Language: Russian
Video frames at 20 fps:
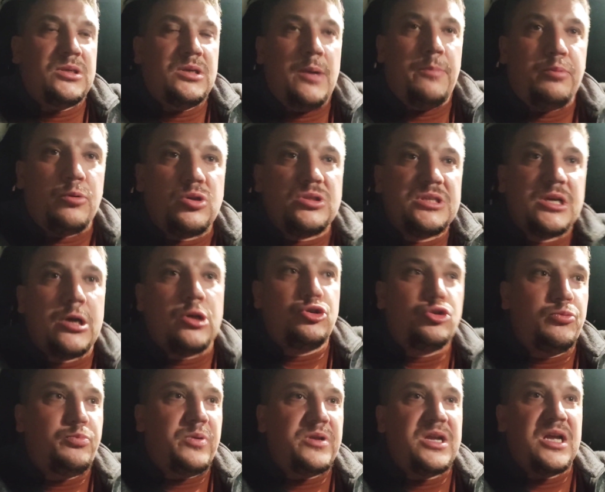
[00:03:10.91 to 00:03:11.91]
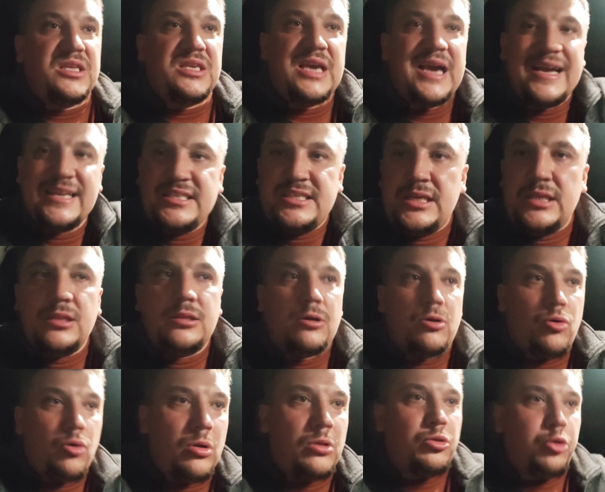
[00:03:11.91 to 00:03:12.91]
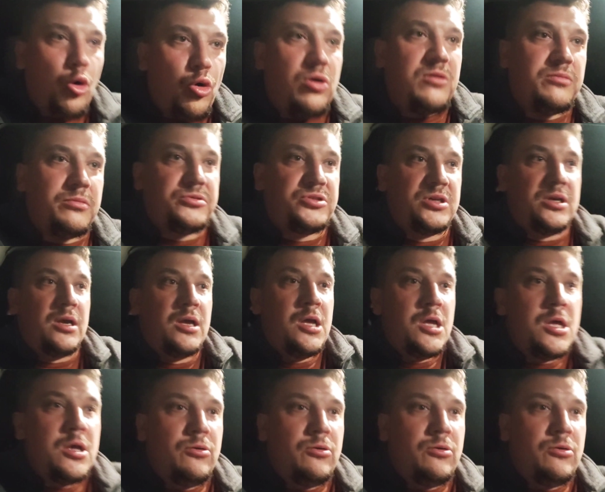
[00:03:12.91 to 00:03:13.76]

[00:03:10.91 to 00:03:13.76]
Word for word: Я просто хочу понять, я один такой лох вообще,